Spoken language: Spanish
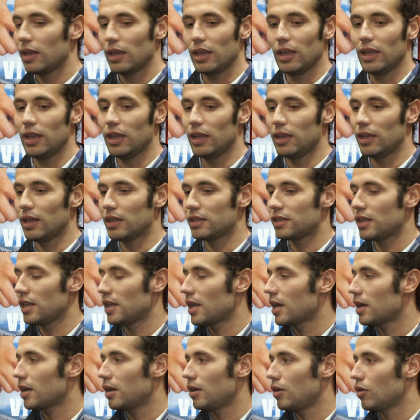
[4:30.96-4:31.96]
y
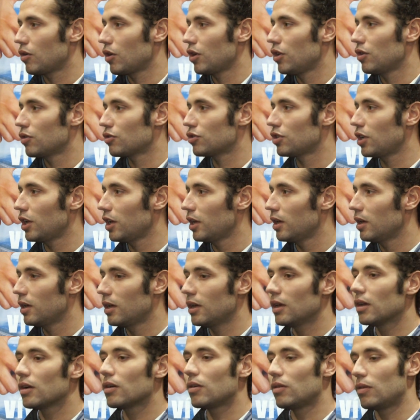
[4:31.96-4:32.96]
enseñarles lo que yo sé
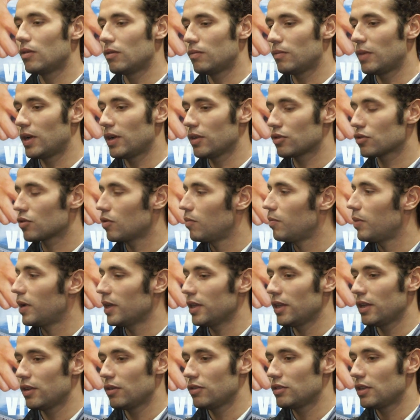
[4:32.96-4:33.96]
con varios
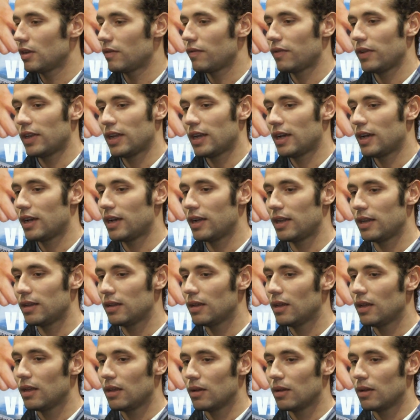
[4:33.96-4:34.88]
compañeros y al final